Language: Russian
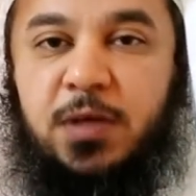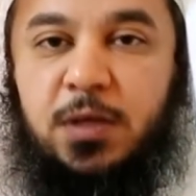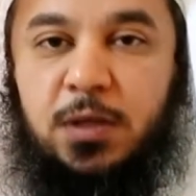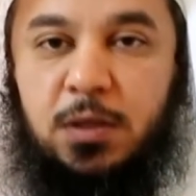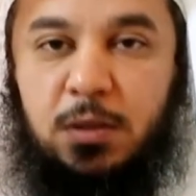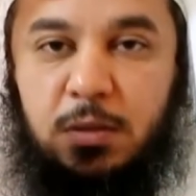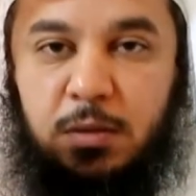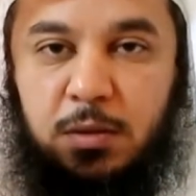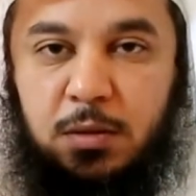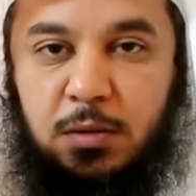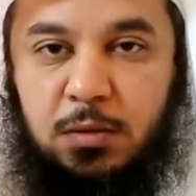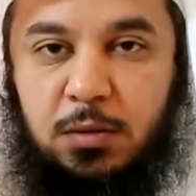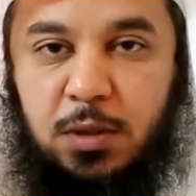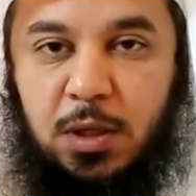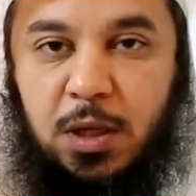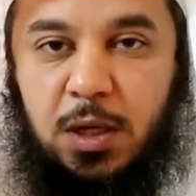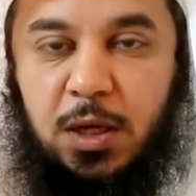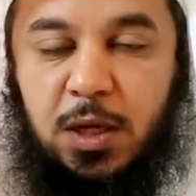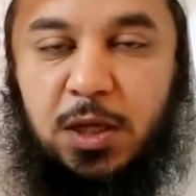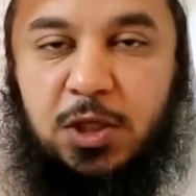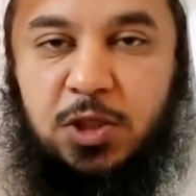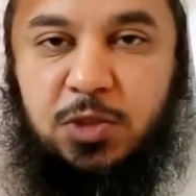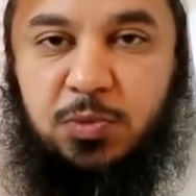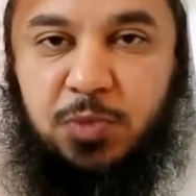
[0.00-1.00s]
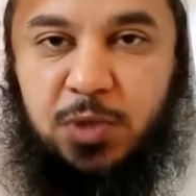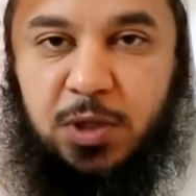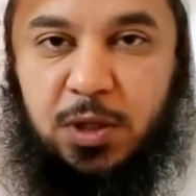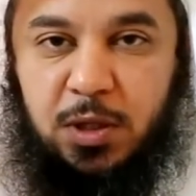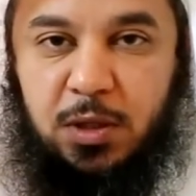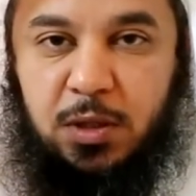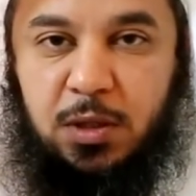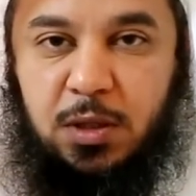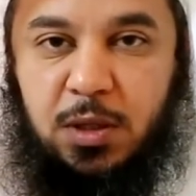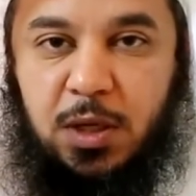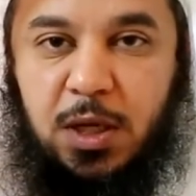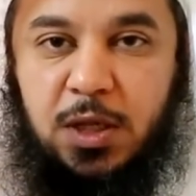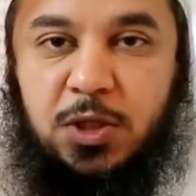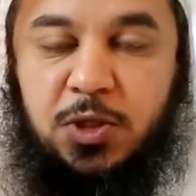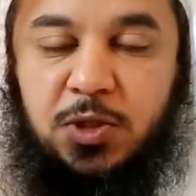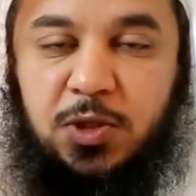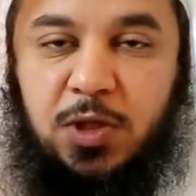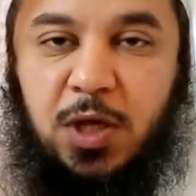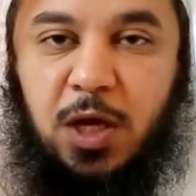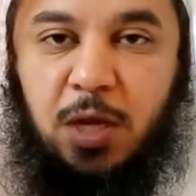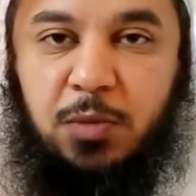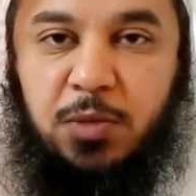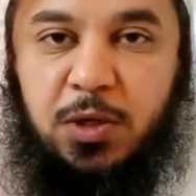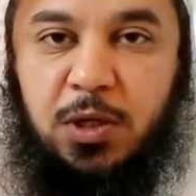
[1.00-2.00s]
Подобное уже было в прошлые
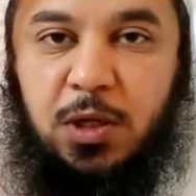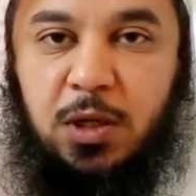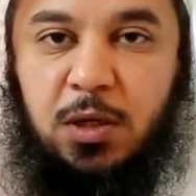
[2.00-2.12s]
времена.